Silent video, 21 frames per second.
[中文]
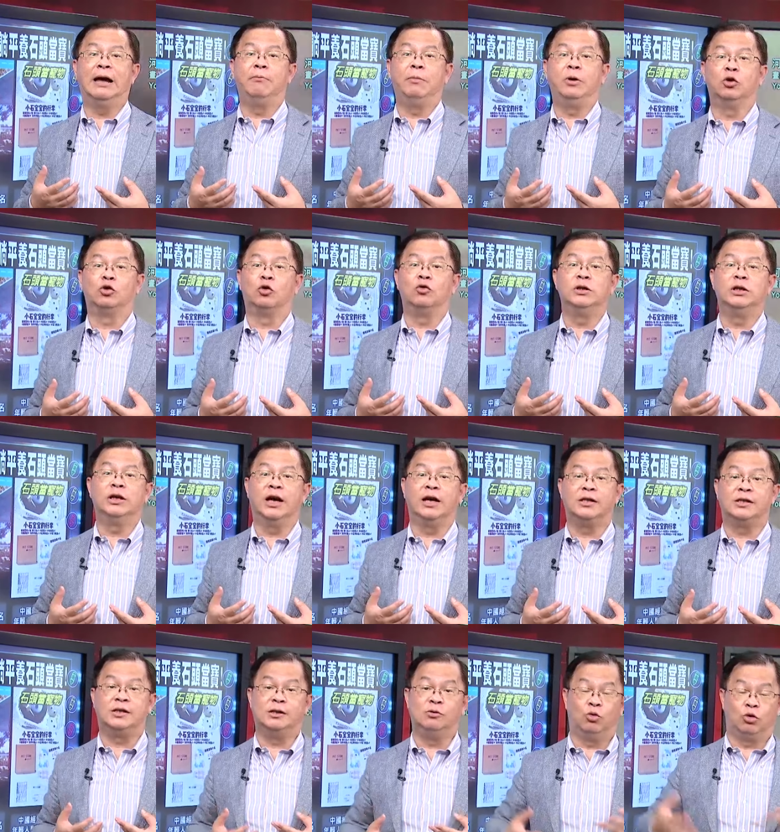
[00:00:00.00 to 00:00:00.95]
在没有东西可
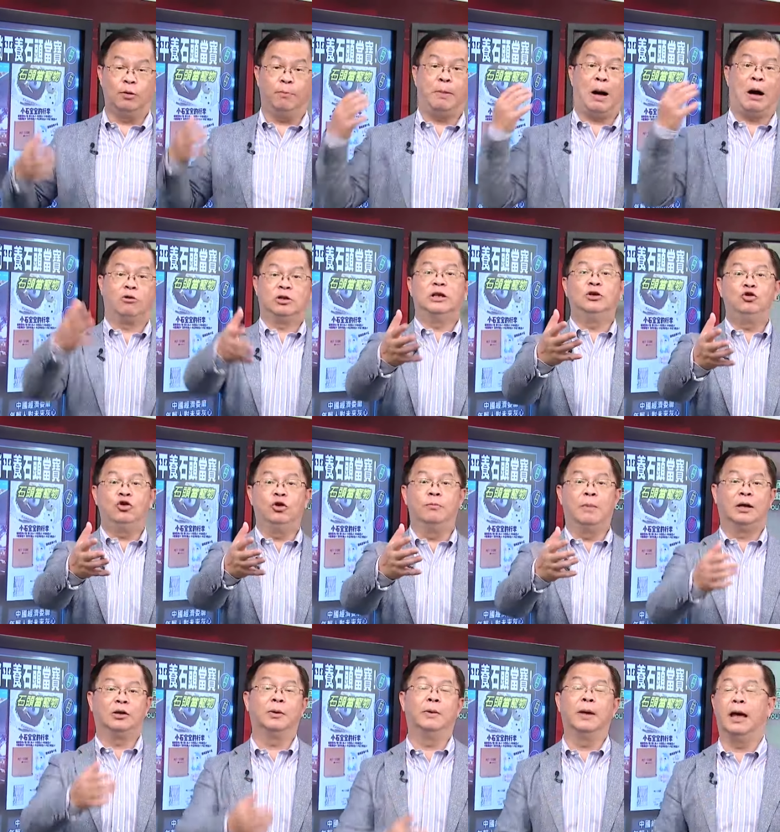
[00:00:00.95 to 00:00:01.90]
以吃，我就跑进去
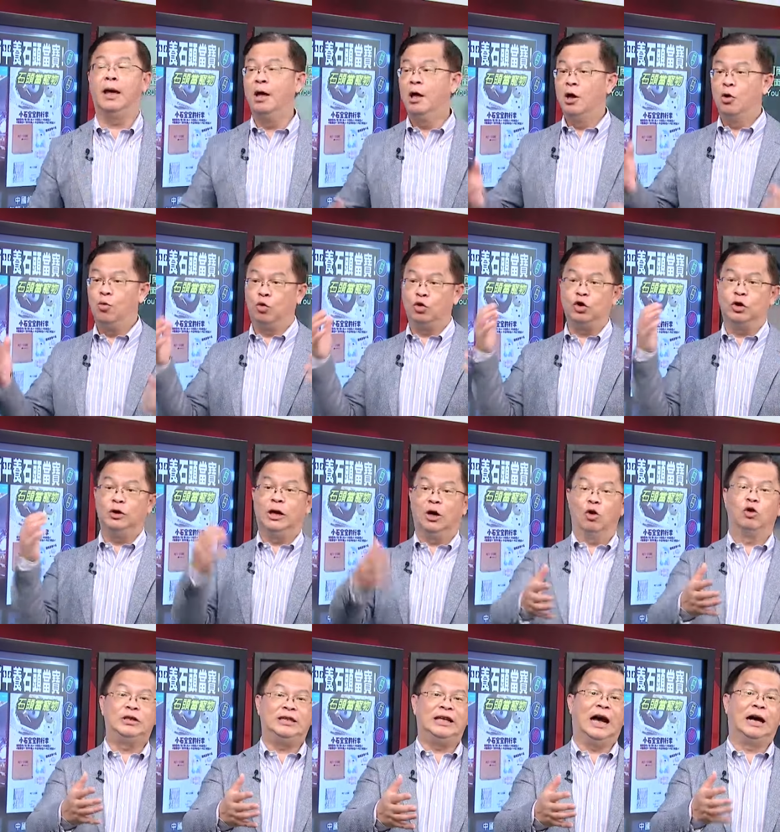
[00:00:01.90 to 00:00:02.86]
嘛，对不对？我就能
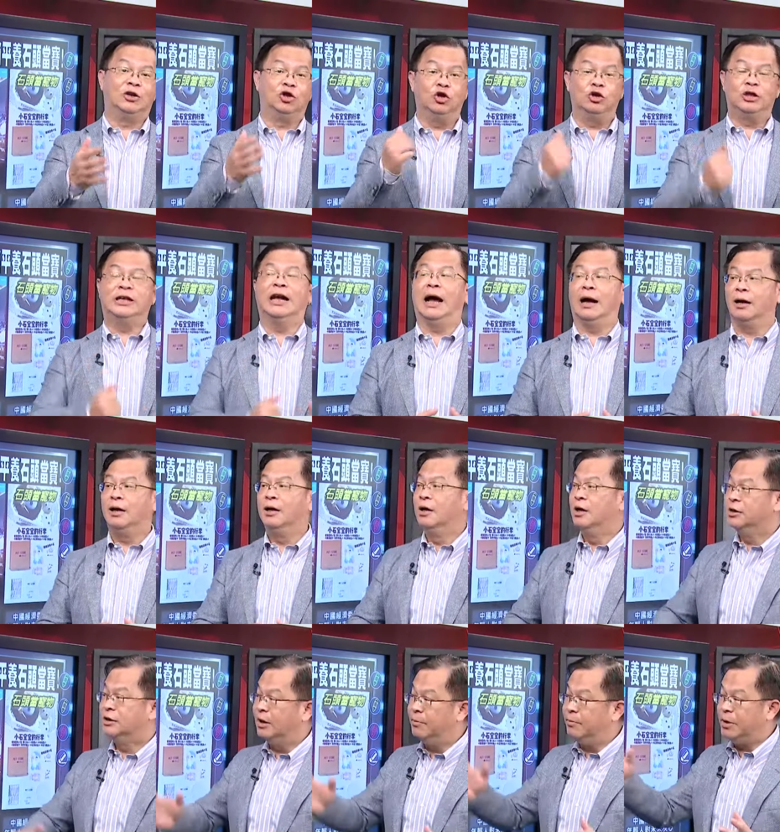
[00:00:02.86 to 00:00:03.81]
够抢就抢。
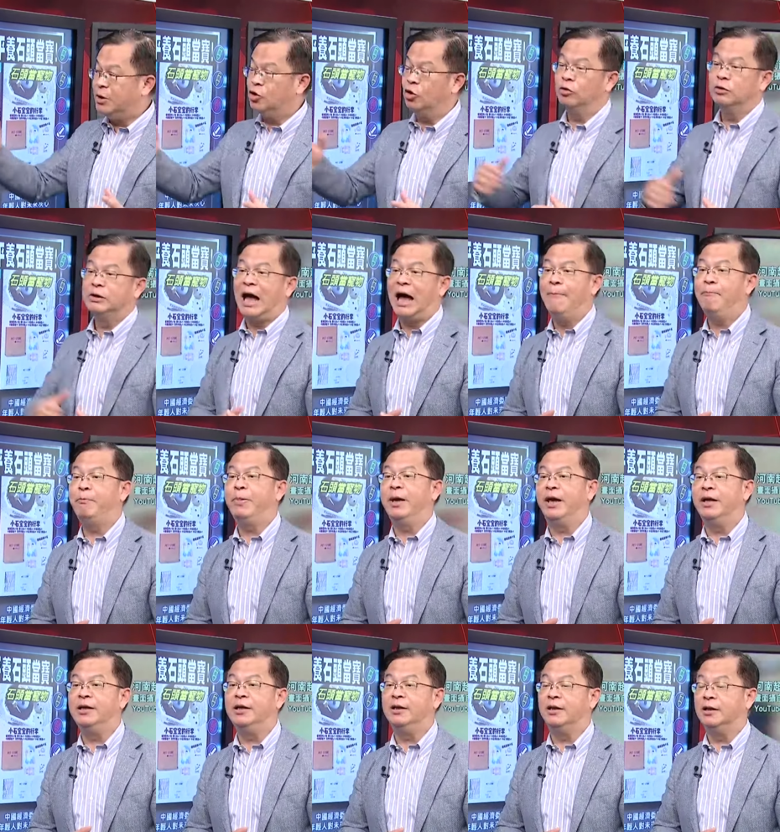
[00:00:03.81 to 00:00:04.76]
这个民众贪
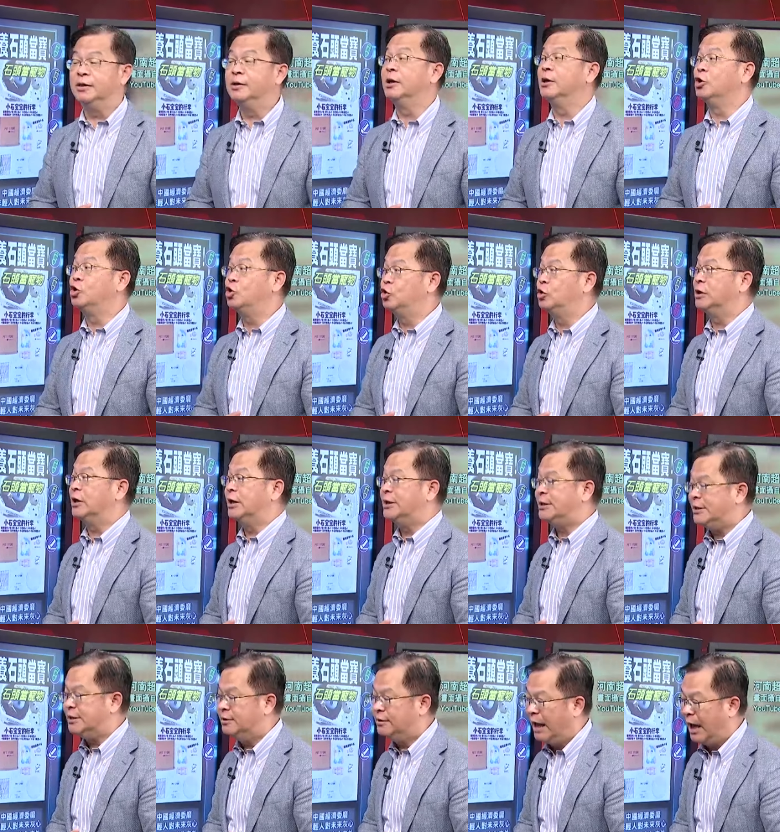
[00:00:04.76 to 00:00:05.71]
便宜的这个这个
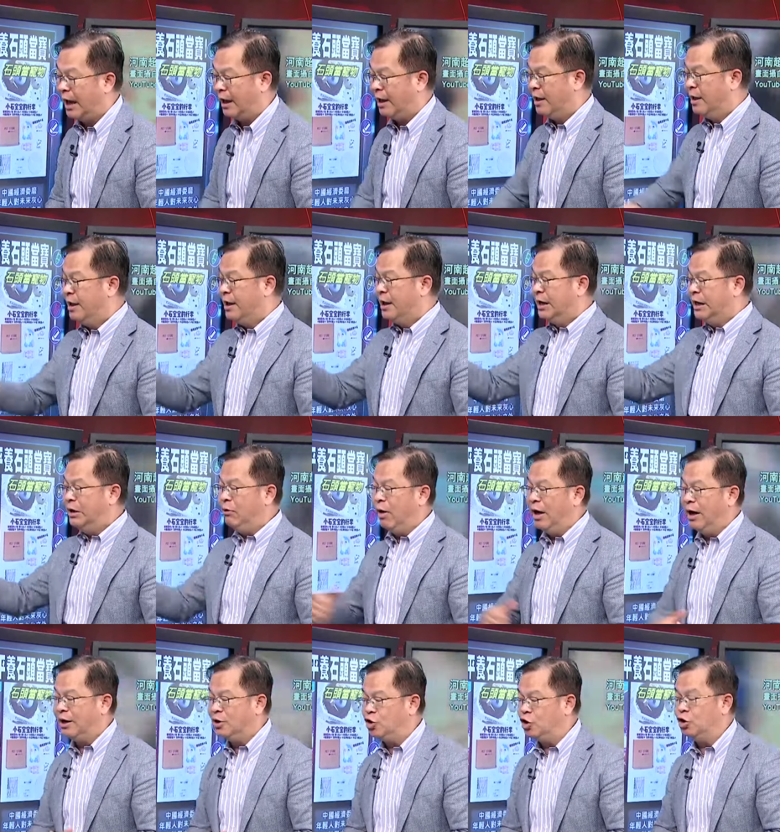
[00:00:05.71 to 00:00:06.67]
心态。是。另
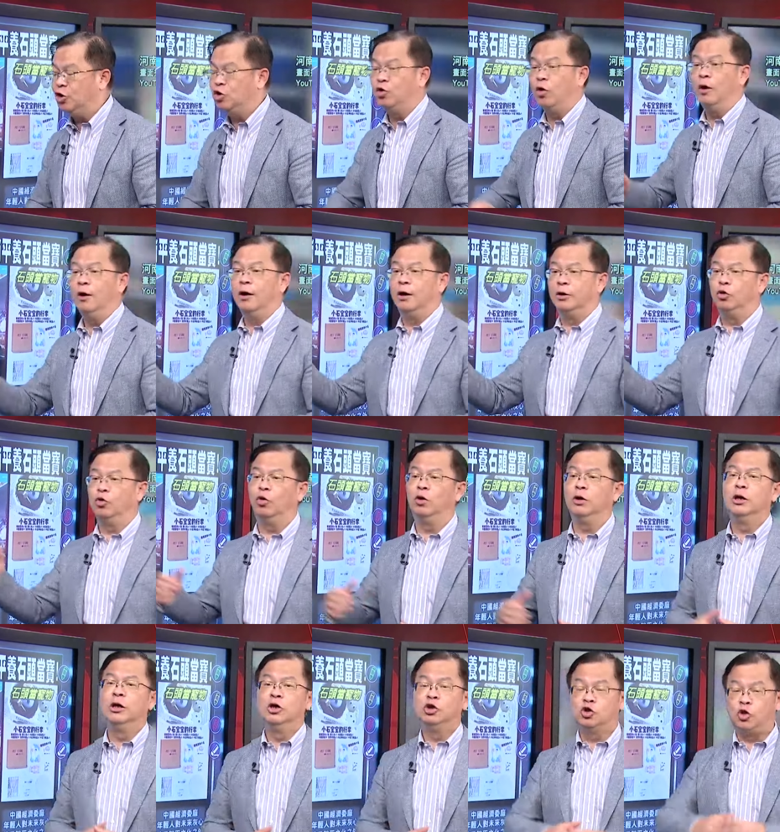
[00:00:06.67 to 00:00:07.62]
外一个就是说，很
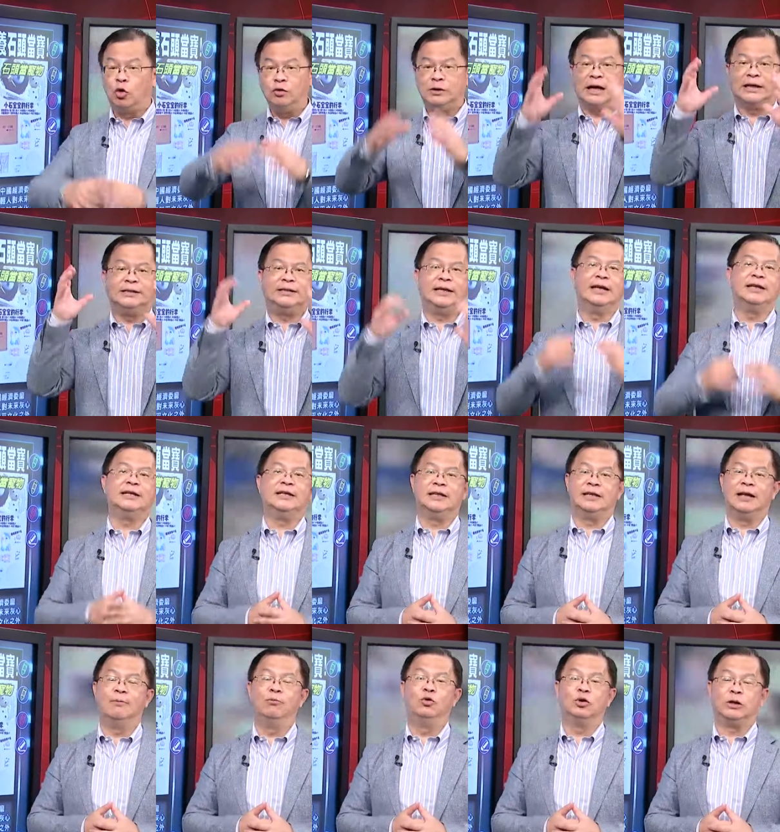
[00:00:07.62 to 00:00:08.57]
多中产阶级
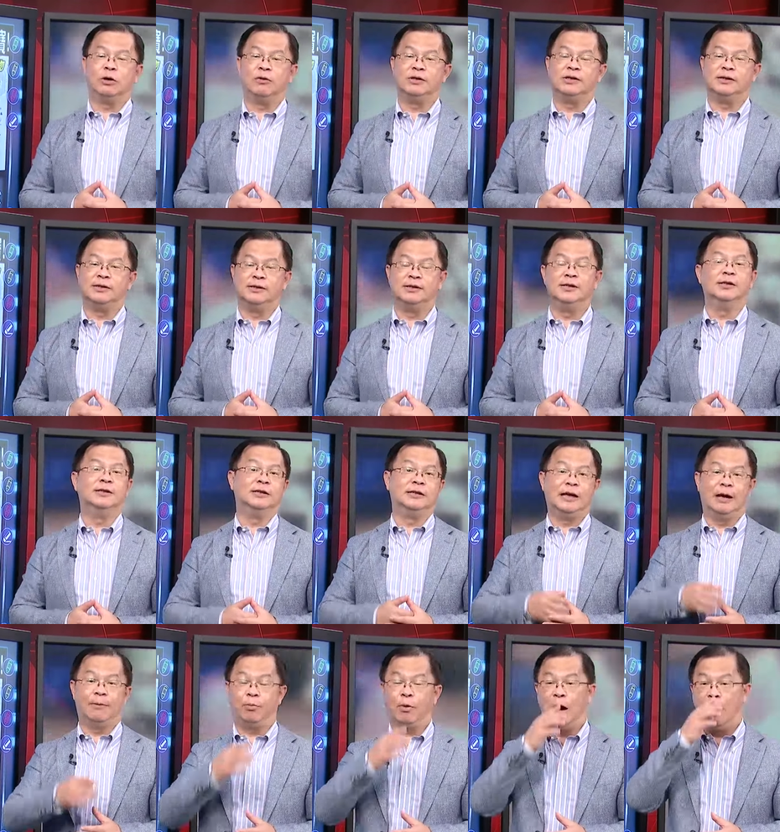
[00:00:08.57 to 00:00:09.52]
他目前为止日子
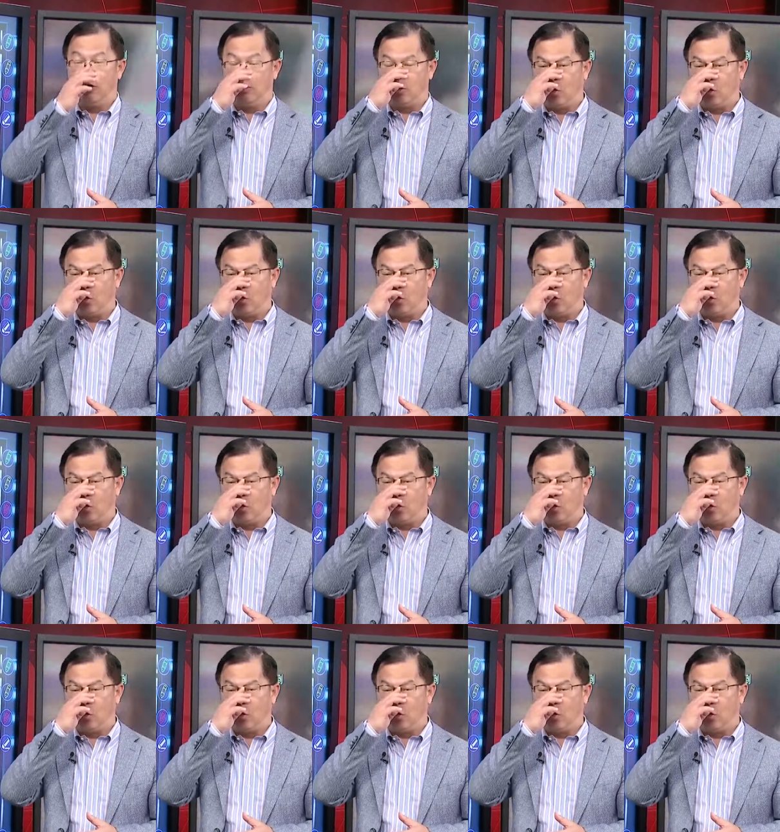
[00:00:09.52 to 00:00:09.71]
也不好